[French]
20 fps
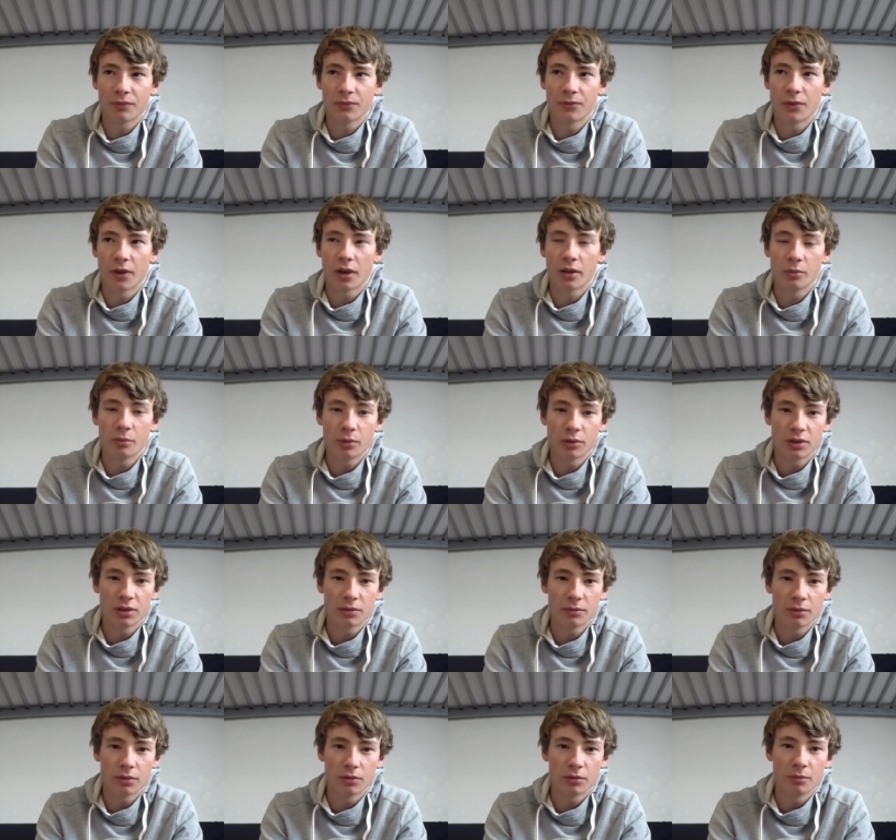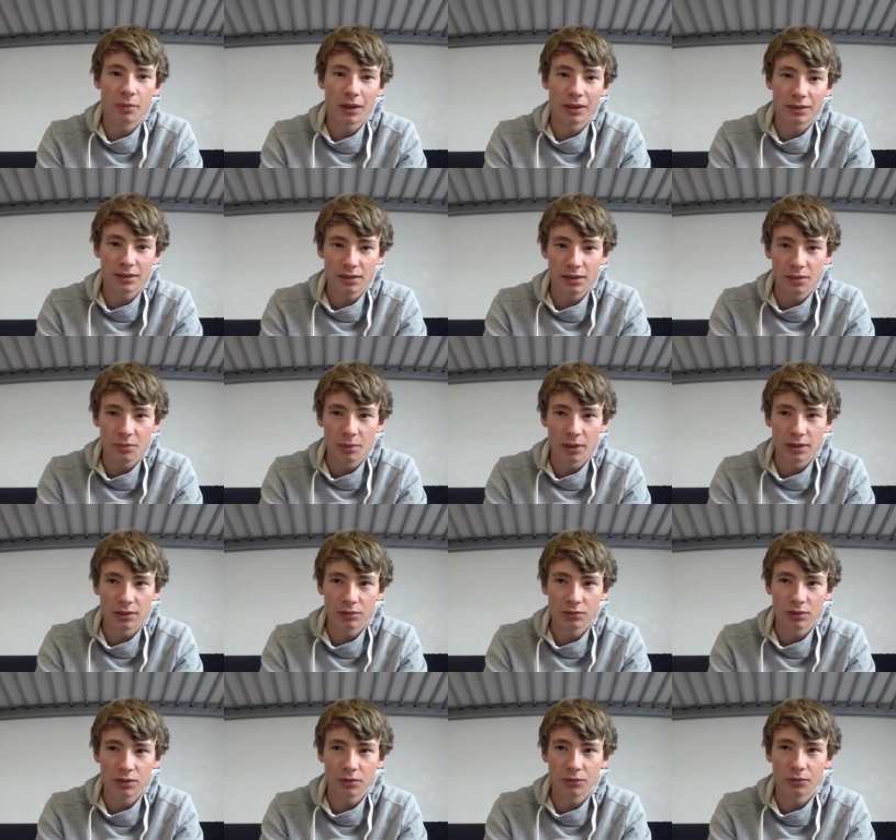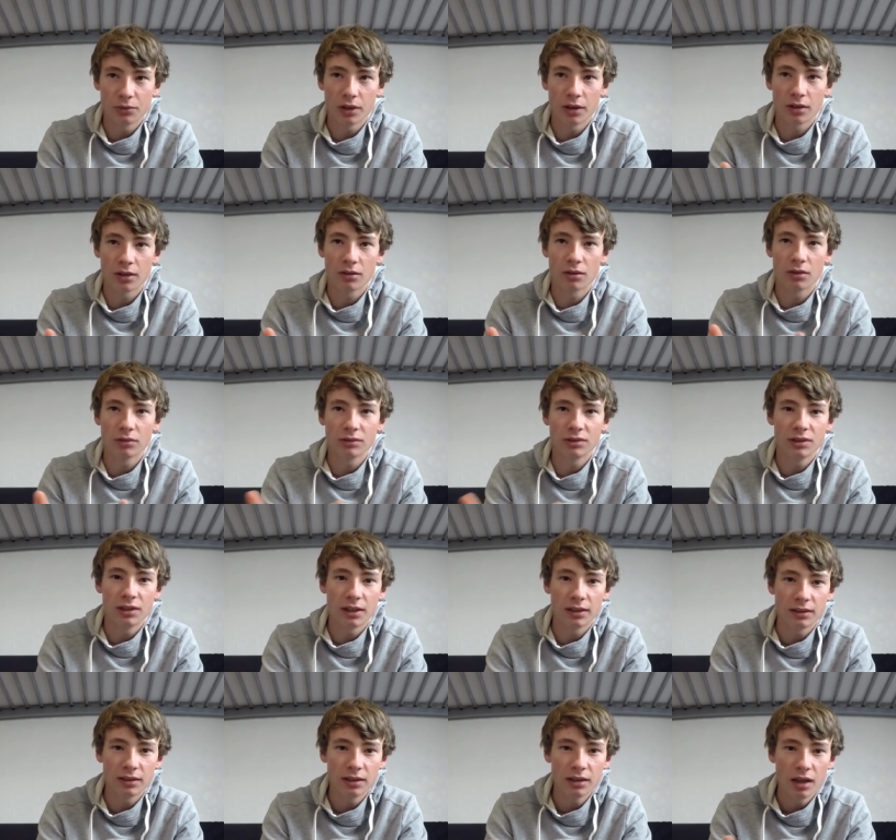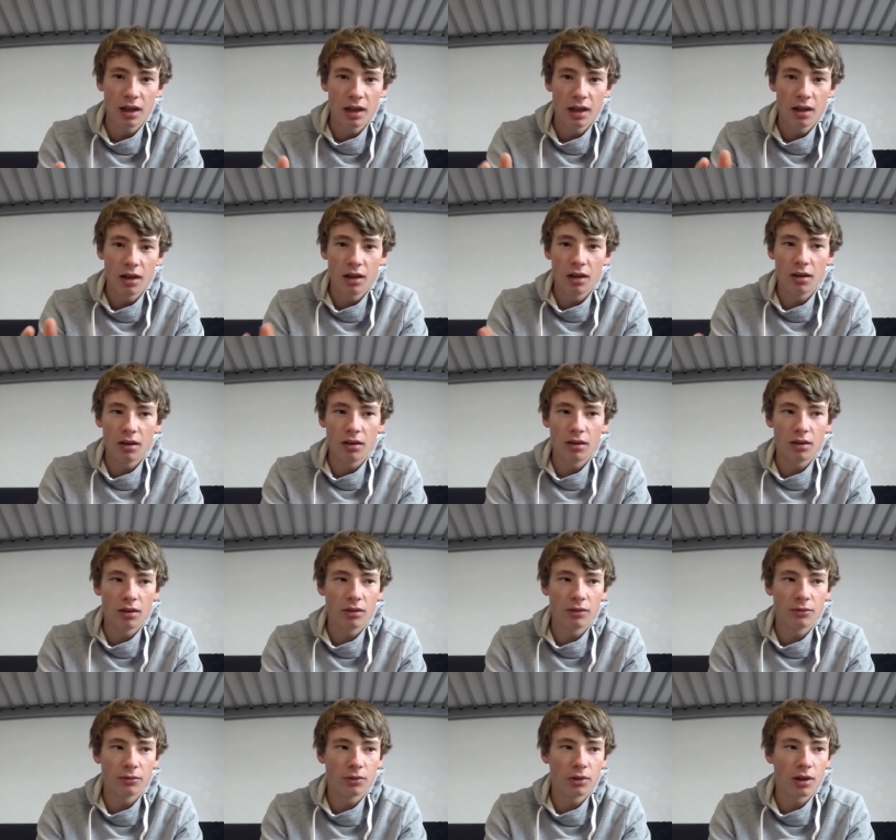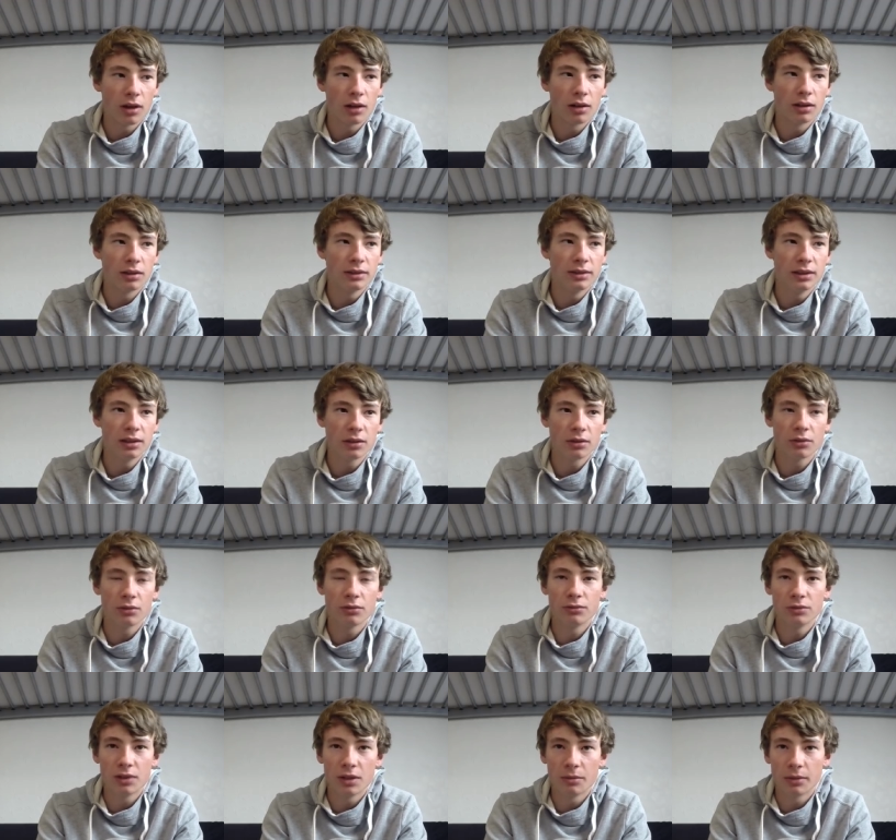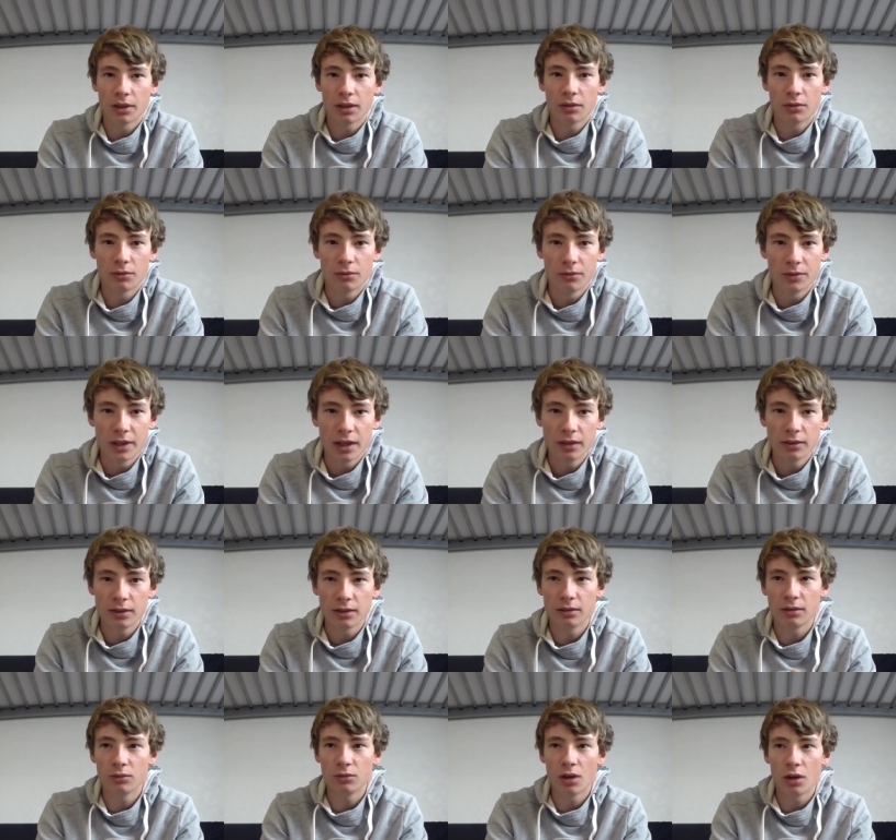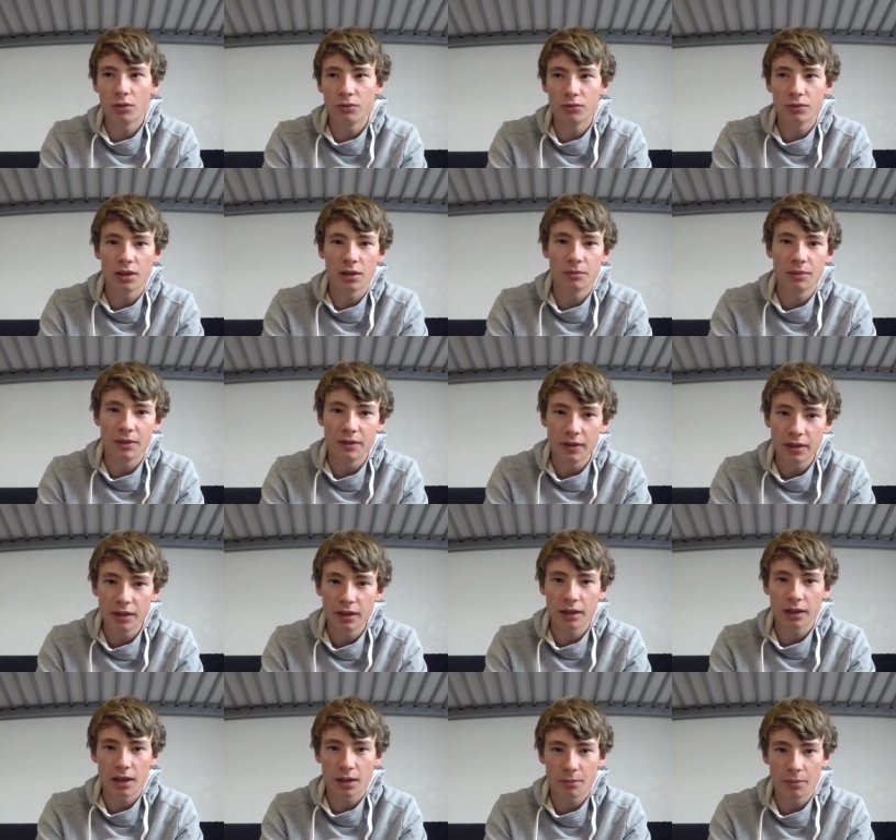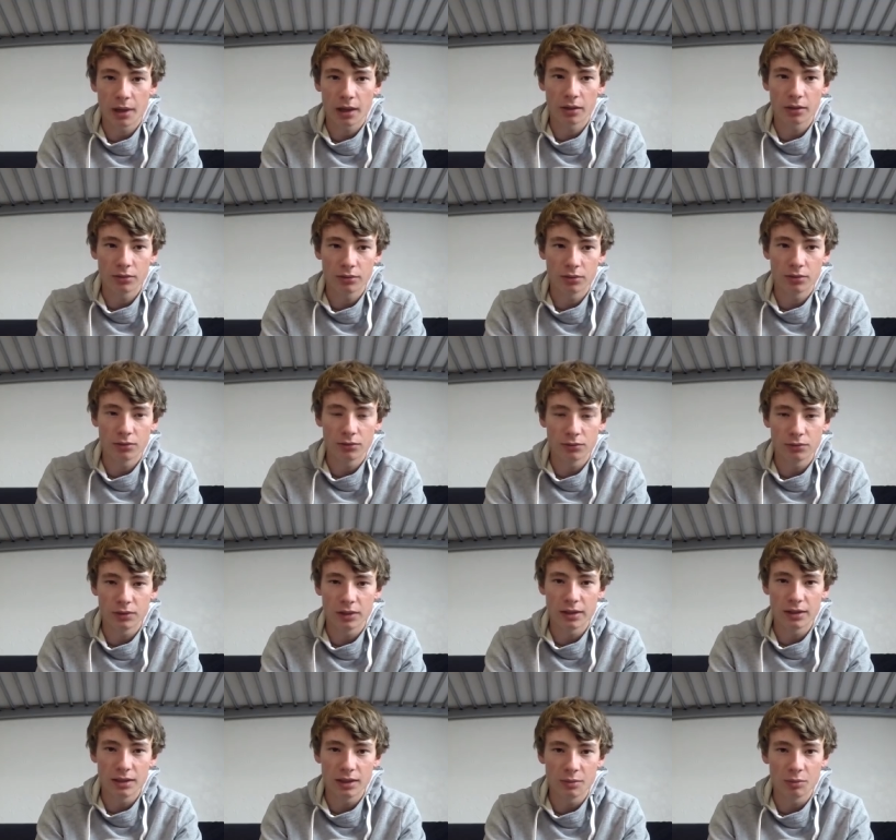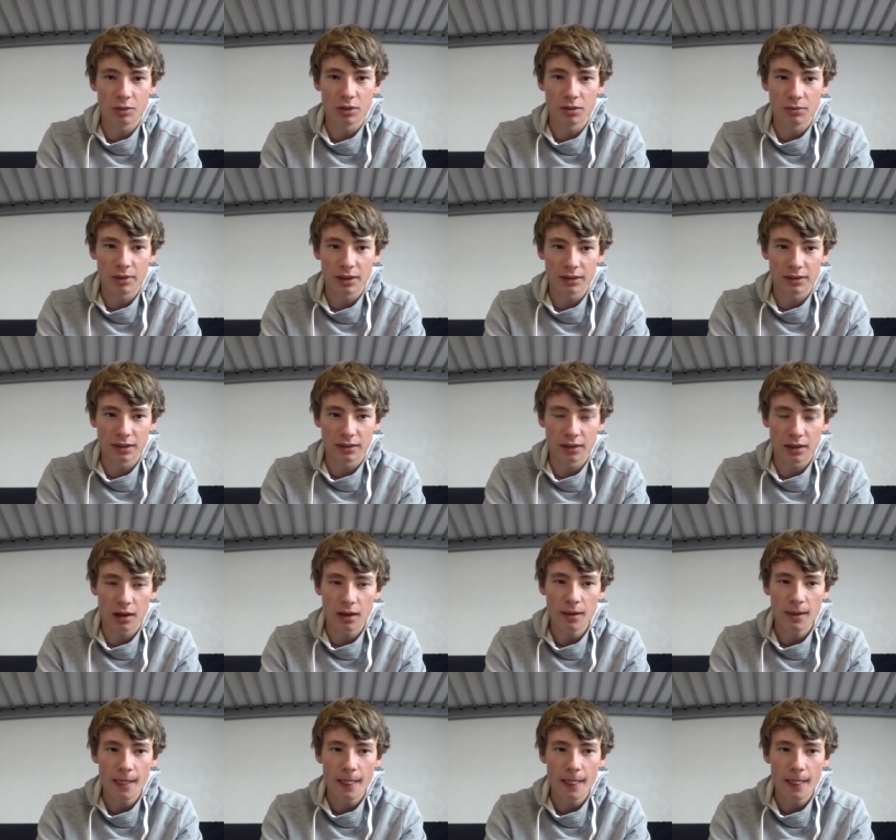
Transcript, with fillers: faire une petite une participation, disons, il faudra candidater euh, faudra dire que vous aimeriez qu'on vienne, là où vous habitez, à quelle période vous êtes disponible, etc.